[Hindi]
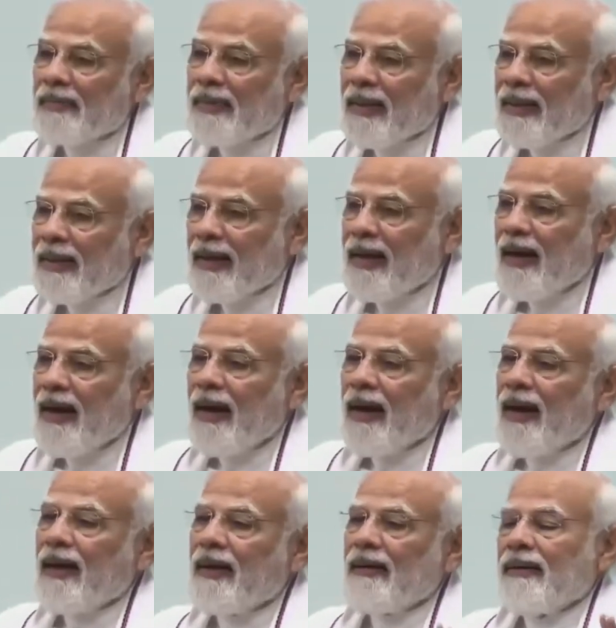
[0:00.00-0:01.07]
अब तक के
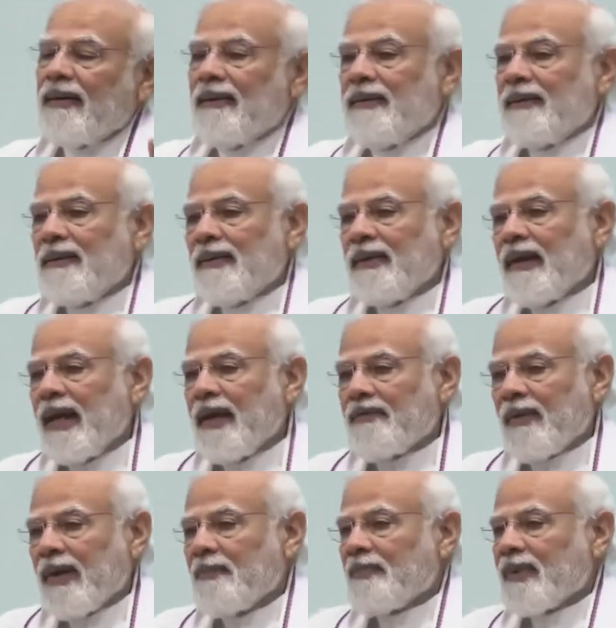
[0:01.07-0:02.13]
हर डेफ
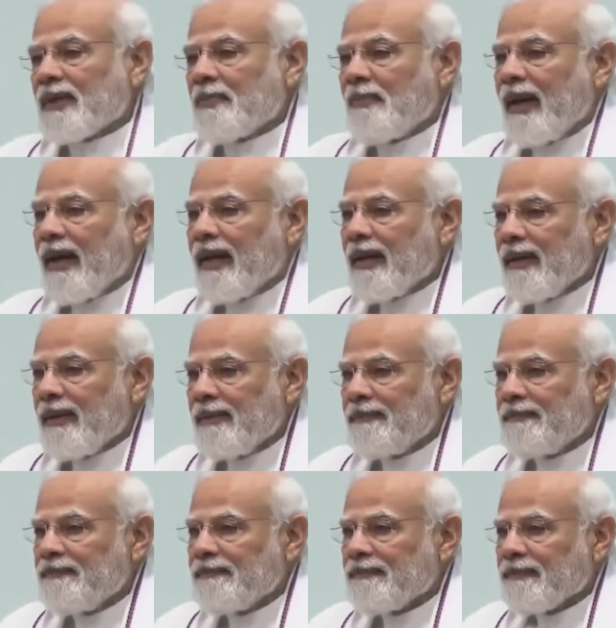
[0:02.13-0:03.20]
ओलंपिक्स में
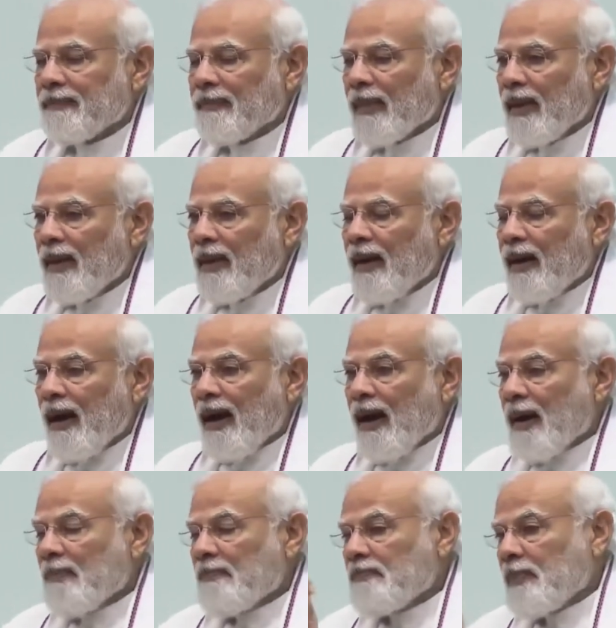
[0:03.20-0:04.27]

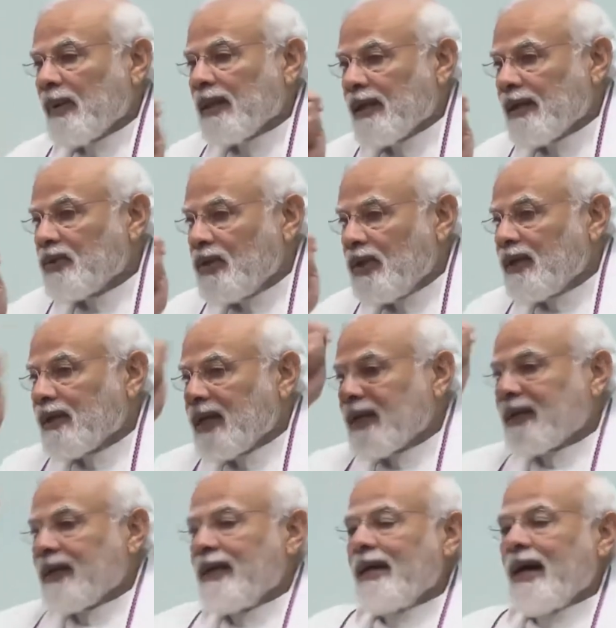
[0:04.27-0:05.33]
आप पदक जीत
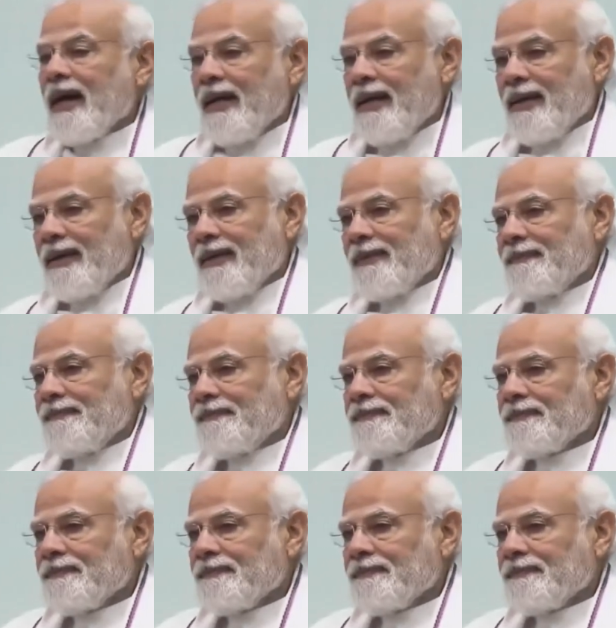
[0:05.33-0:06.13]
करके ही आए हैं